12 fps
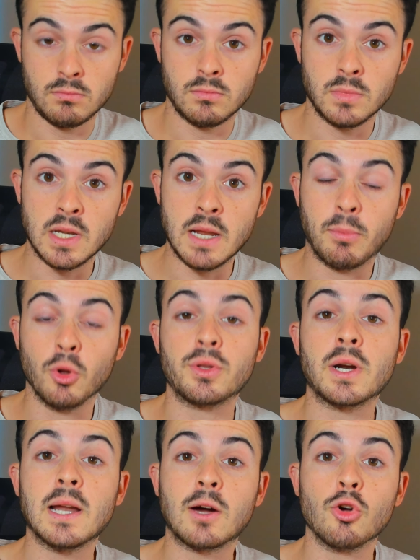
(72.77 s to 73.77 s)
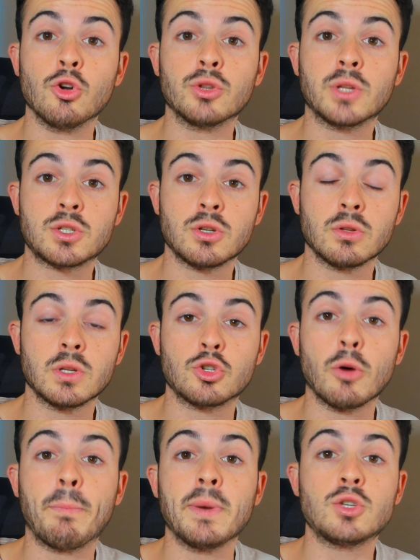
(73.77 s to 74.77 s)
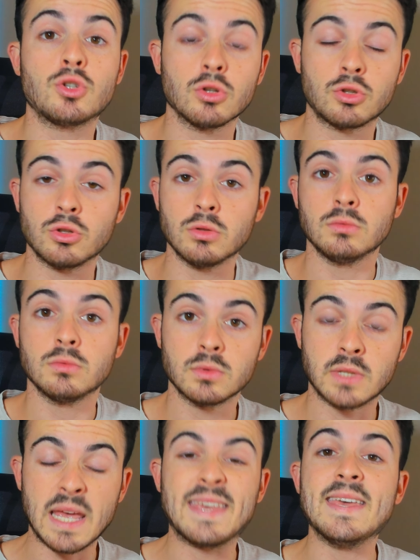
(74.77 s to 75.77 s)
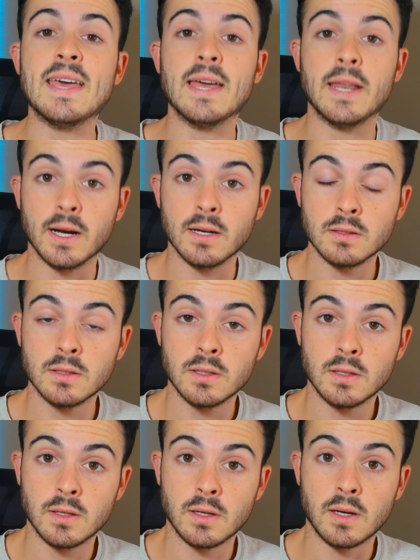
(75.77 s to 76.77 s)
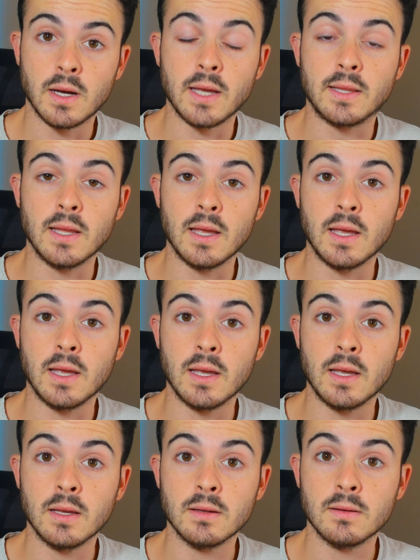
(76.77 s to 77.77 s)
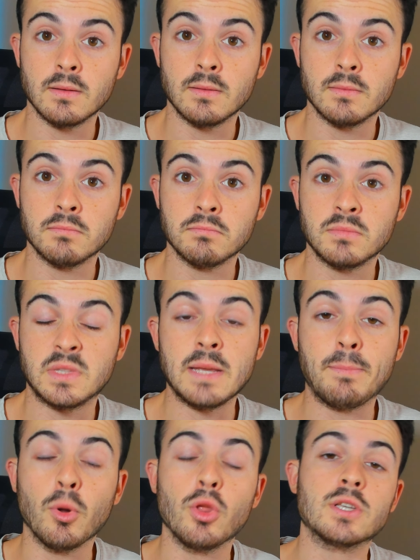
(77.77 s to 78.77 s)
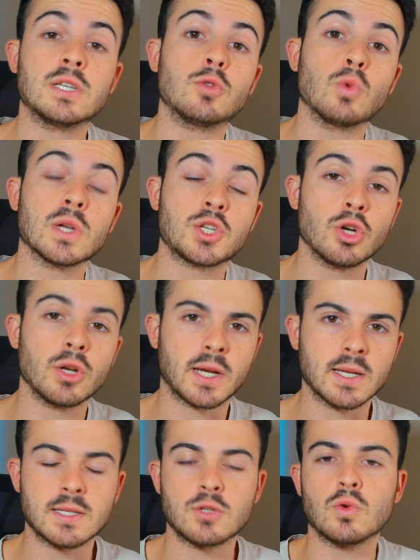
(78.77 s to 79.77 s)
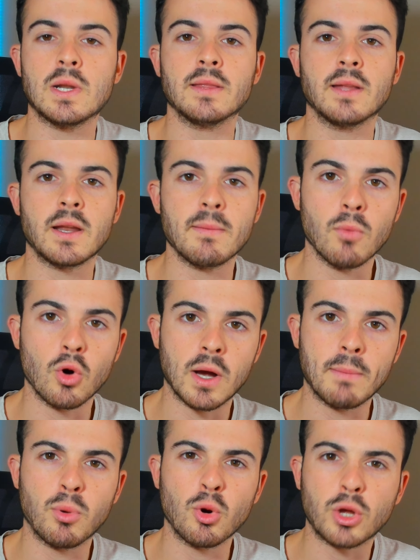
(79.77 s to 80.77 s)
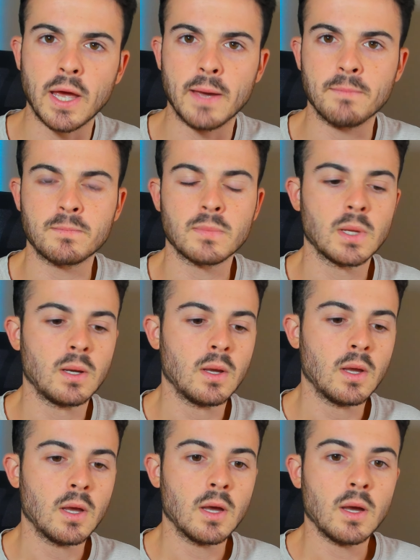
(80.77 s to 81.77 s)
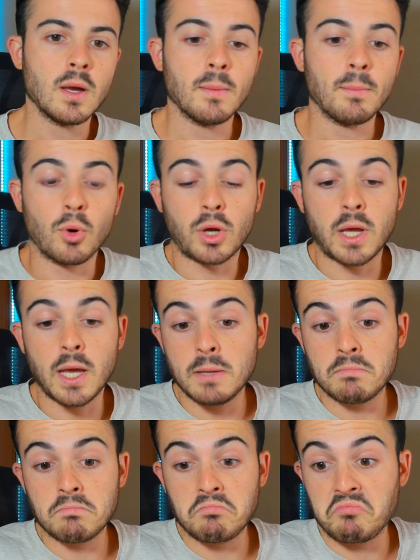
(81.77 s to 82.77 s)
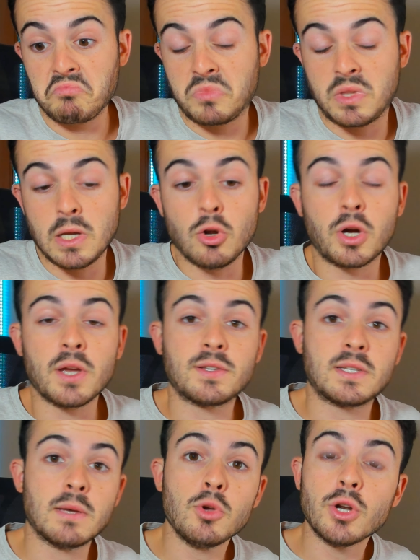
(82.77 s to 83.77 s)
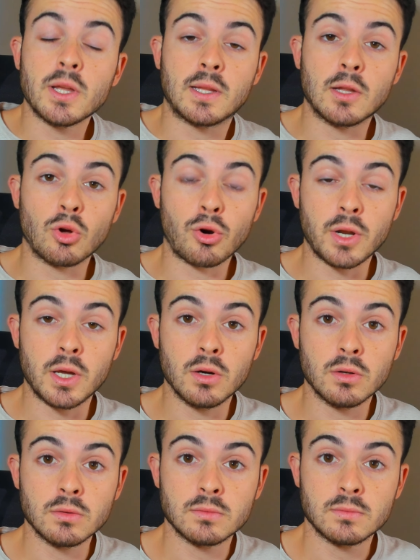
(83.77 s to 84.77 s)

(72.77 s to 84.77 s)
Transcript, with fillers: le pondrá la connotación de sospechoso que quiera a este tipo de situaciones que se suelen dar en Boca. ¿Por qué? Porque de lo que se vio en este torneo,